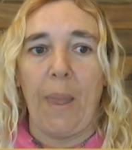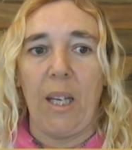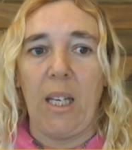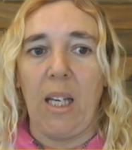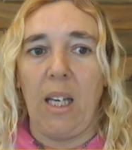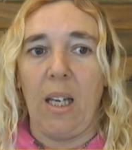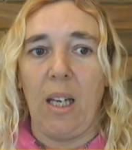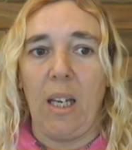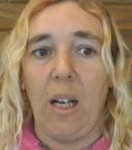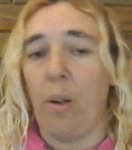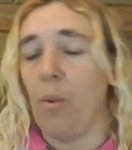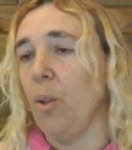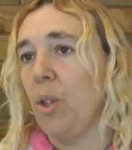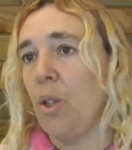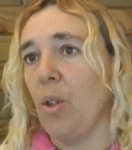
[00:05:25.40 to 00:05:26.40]
y el
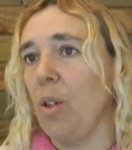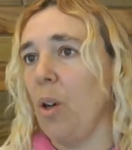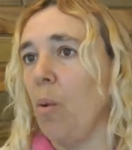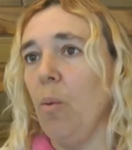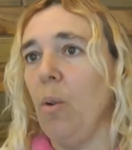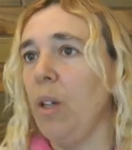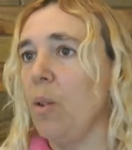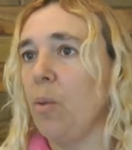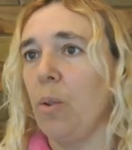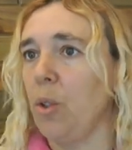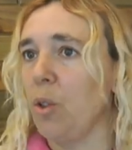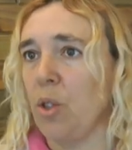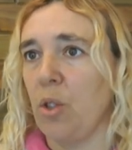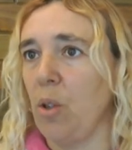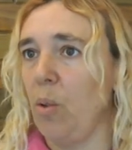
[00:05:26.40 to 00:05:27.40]
juicio de Juli
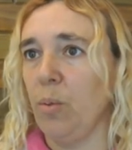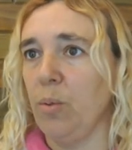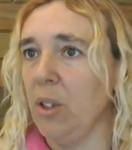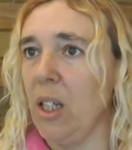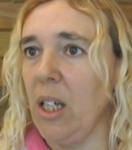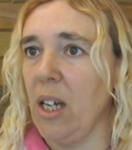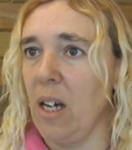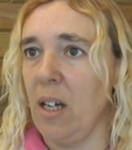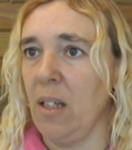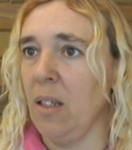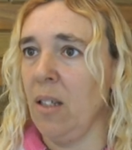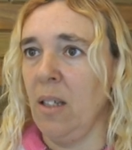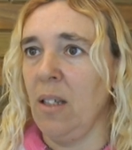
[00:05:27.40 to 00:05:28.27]
duró solo un día.